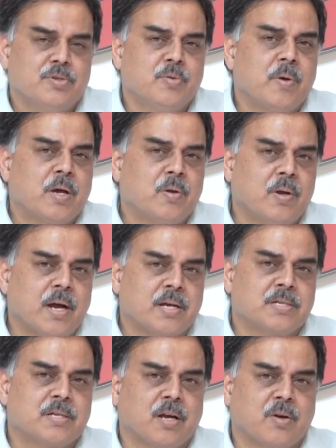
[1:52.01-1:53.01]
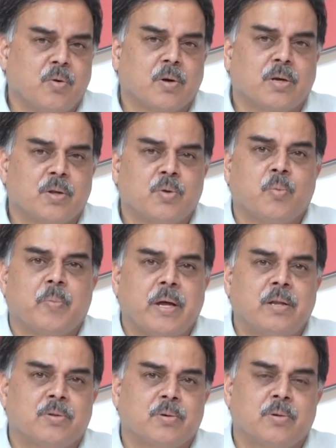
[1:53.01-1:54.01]
సుమారు లక్ష కోట్ల
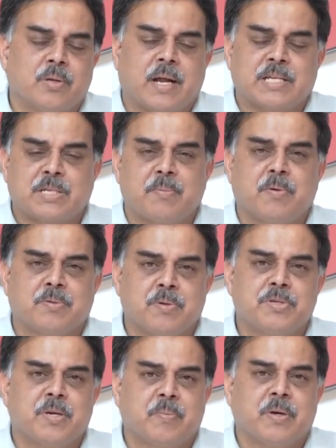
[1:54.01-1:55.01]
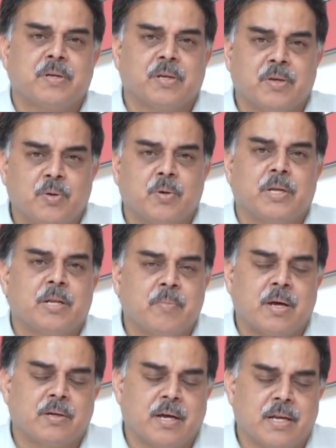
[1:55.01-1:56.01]
రూపాయలతో రాష్ట్ర ప్రభుత్వం చేపట్టిన గృహ
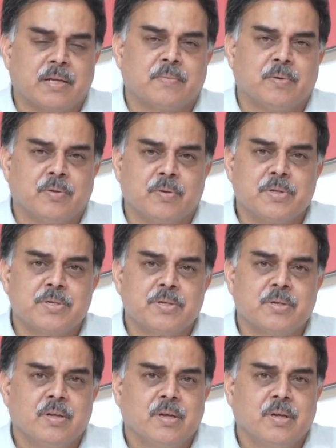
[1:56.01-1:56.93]
నిర్మాణ కార్యక్రమం గురించి